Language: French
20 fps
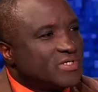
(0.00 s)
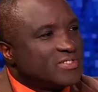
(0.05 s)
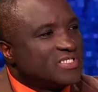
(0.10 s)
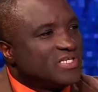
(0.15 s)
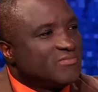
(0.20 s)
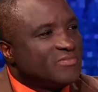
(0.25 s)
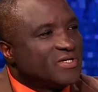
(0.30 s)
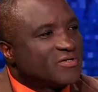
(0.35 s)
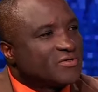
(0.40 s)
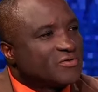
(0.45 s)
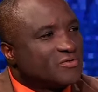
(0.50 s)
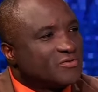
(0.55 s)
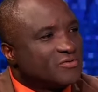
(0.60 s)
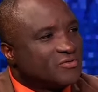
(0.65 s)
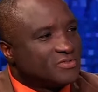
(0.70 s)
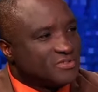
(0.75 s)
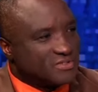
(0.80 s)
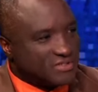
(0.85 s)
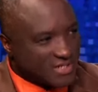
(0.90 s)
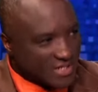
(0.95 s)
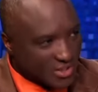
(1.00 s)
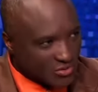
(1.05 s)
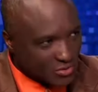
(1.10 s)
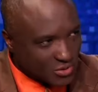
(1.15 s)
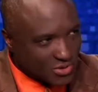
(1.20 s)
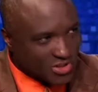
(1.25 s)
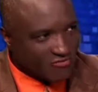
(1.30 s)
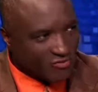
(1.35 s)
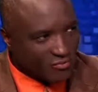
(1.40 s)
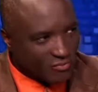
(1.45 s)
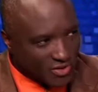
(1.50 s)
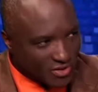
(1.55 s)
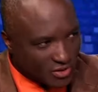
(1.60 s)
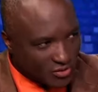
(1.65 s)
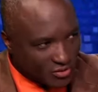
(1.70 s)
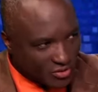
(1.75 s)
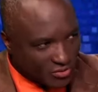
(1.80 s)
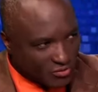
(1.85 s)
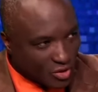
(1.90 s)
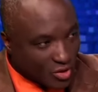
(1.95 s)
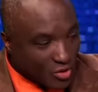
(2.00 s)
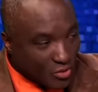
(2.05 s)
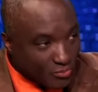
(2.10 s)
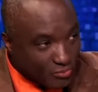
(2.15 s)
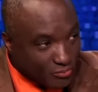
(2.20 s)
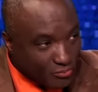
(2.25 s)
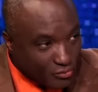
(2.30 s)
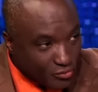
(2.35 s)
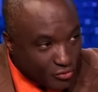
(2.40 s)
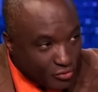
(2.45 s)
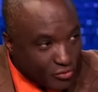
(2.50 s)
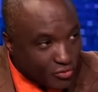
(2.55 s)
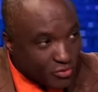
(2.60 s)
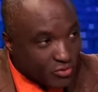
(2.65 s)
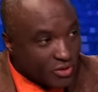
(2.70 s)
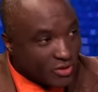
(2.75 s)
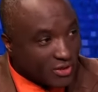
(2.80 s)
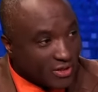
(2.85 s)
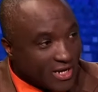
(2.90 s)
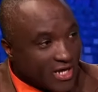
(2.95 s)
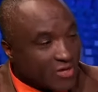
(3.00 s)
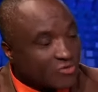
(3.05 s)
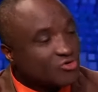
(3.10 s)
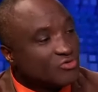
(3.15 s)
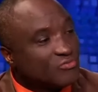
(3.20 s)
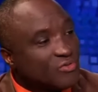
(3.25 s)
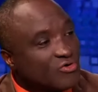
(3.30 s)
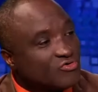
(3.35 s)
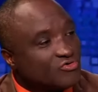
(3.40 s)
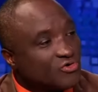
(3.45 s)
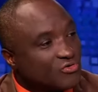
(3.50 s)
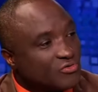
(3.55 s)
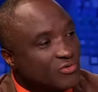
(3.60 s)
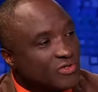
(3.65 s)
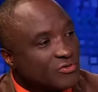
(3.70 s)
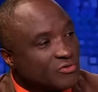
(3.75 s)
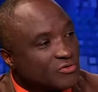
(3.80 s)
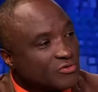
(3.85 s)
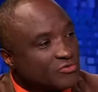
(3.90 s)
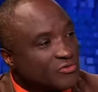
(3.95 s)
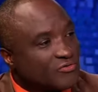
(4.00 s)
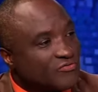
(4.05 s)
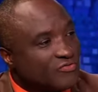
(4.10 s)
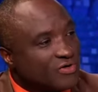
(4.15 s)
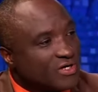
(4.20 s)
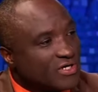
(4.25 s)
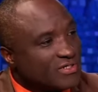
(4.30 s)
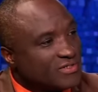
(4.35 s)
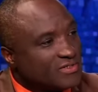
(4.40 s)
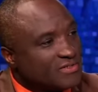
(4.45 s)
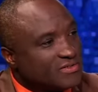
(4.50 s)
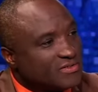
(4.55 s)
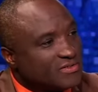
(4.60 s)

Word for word: estimez que c'est quelque chose qu'il faut prendre en compte plus largement aujourd'hui qu'autrefois